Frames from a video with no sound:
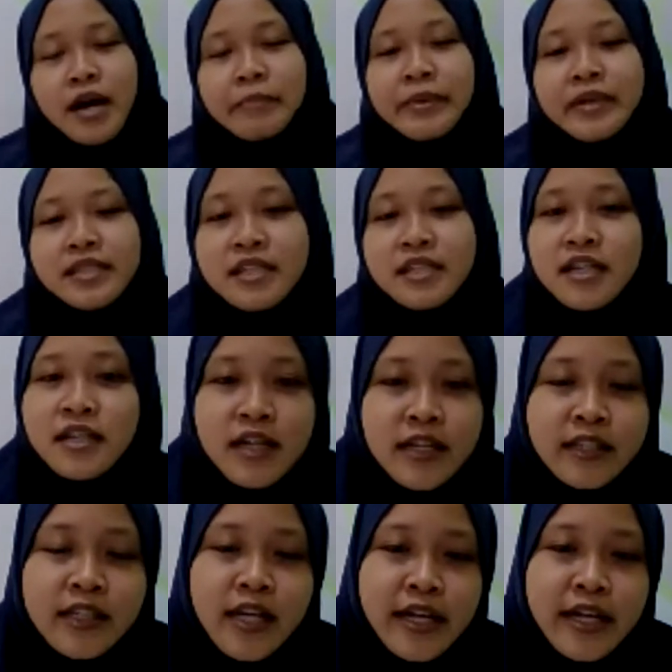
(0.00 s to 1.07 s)
apa saja
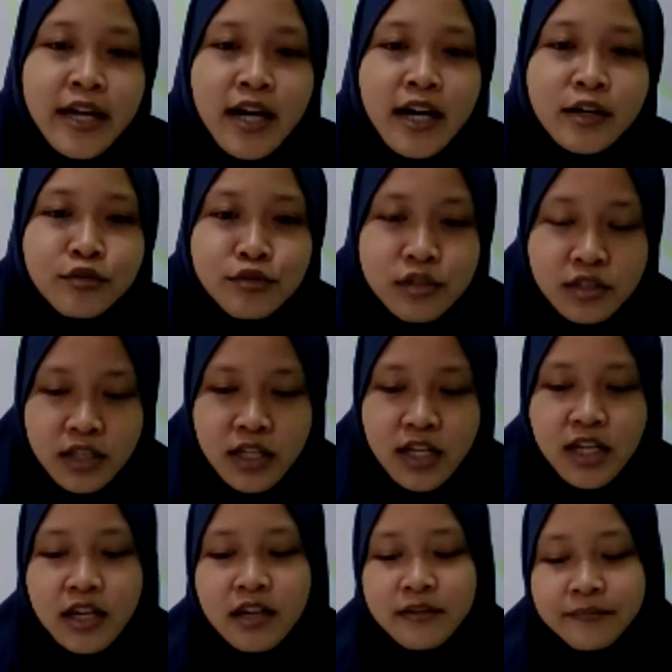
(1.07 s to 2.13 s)
nilai-nilai yang harus
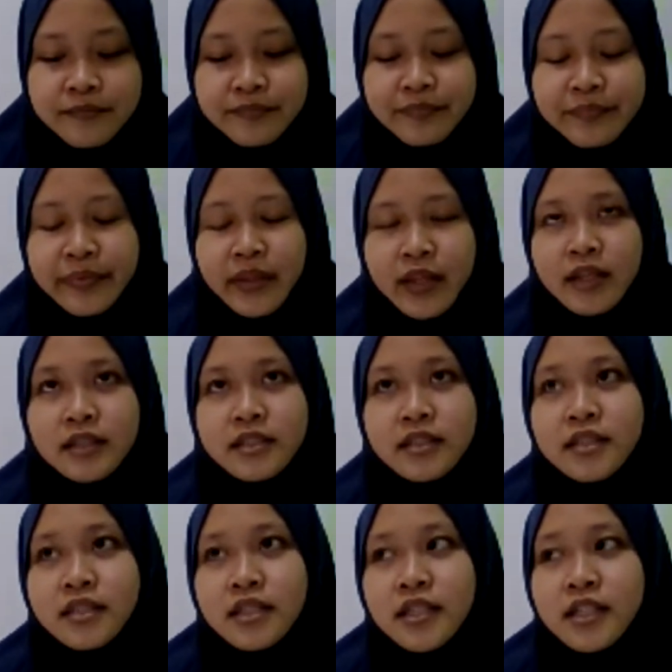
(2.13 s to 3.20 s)
di
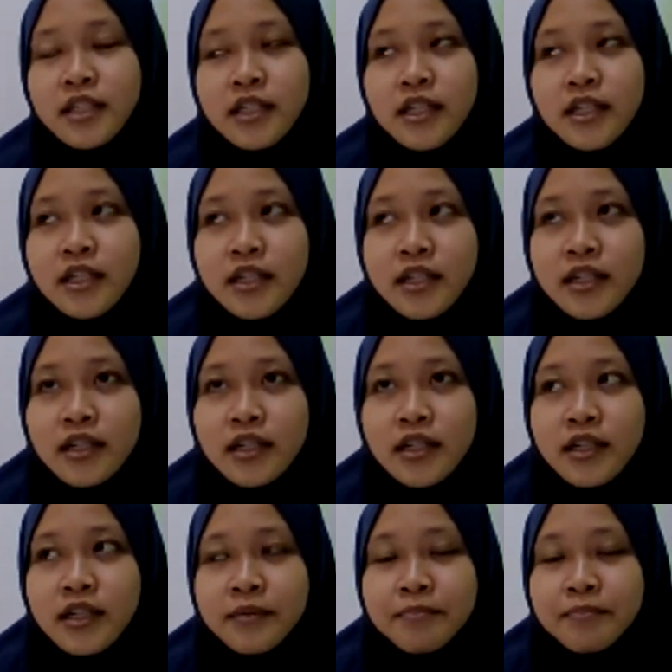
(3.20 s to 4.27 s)

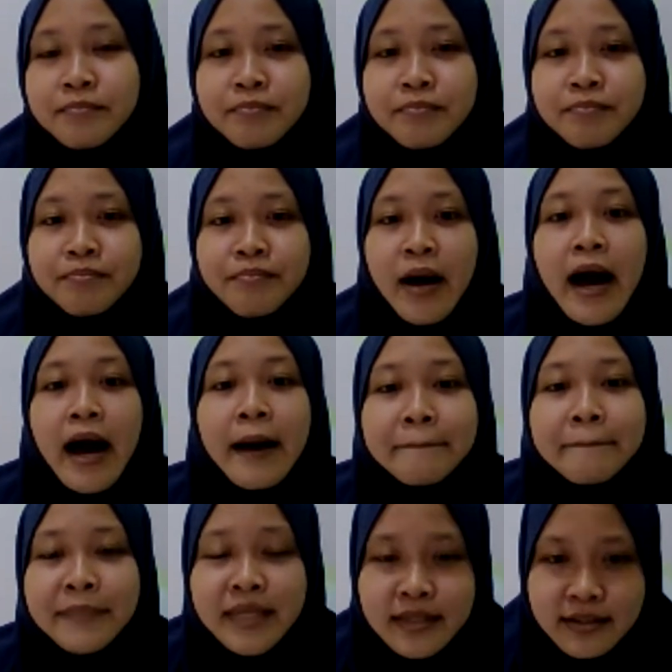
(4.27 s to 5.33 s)

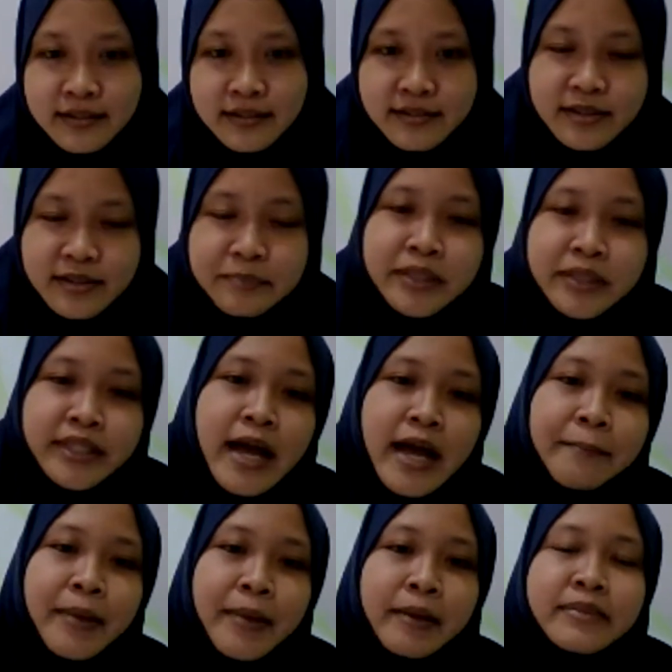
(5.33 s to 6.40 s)
dipahami seperti
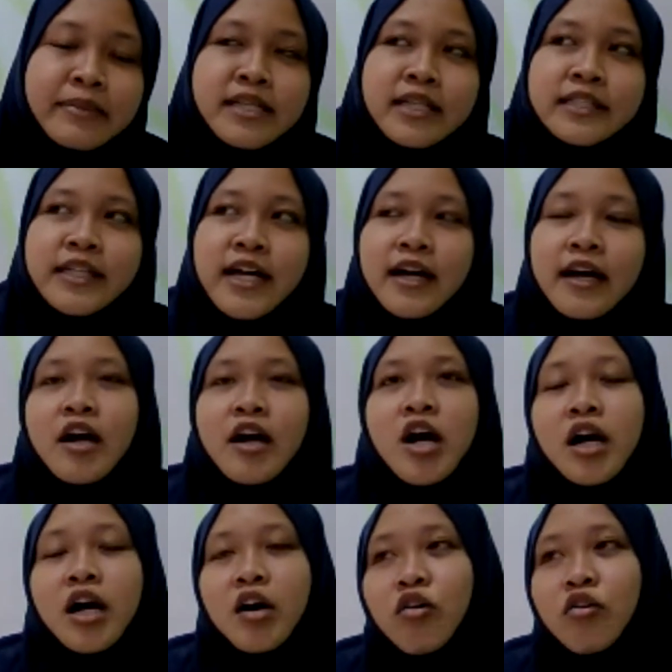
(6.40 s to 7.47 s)
apa. Misalnya
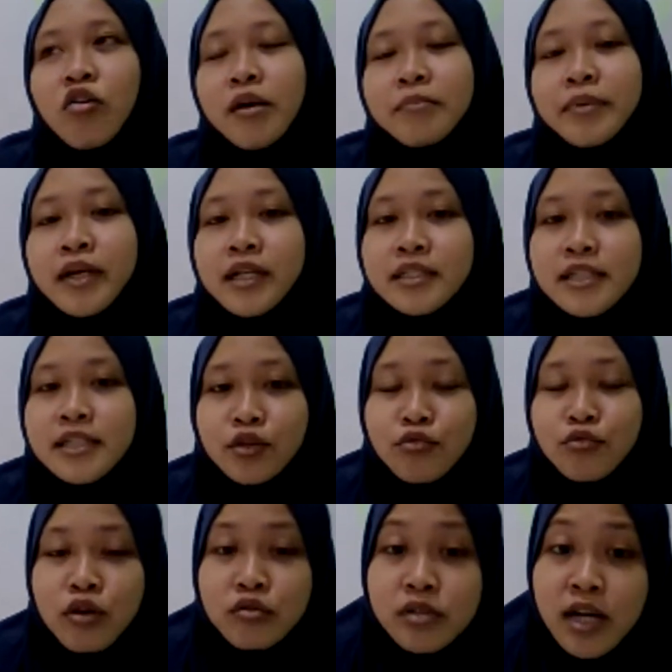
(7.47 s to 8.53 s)
kalau orang bekerja itu
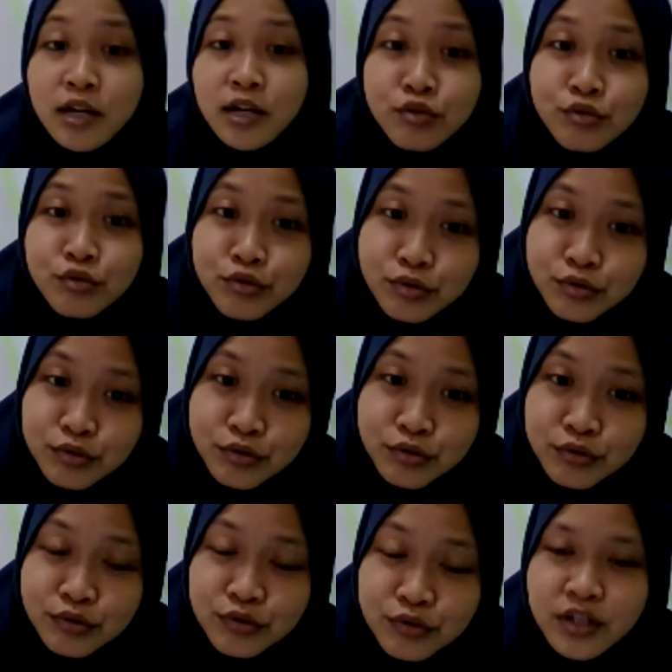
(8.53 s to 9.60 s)
harus yang
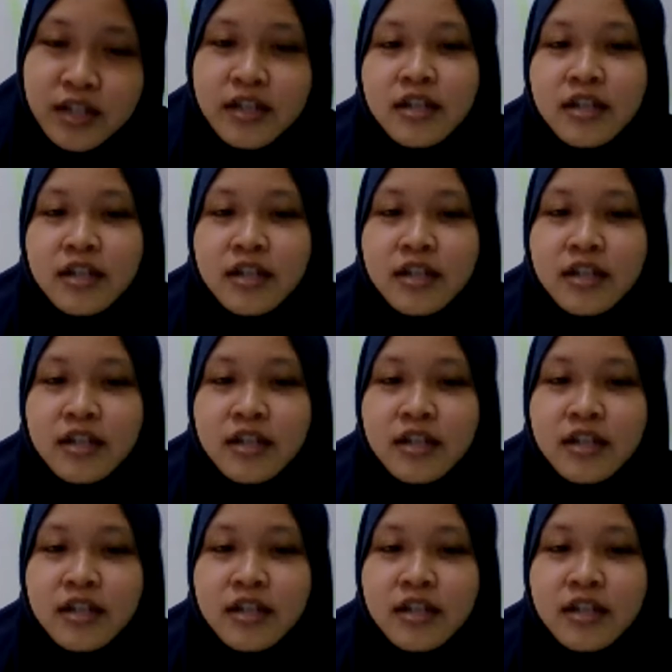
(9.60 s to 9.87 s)
jujur,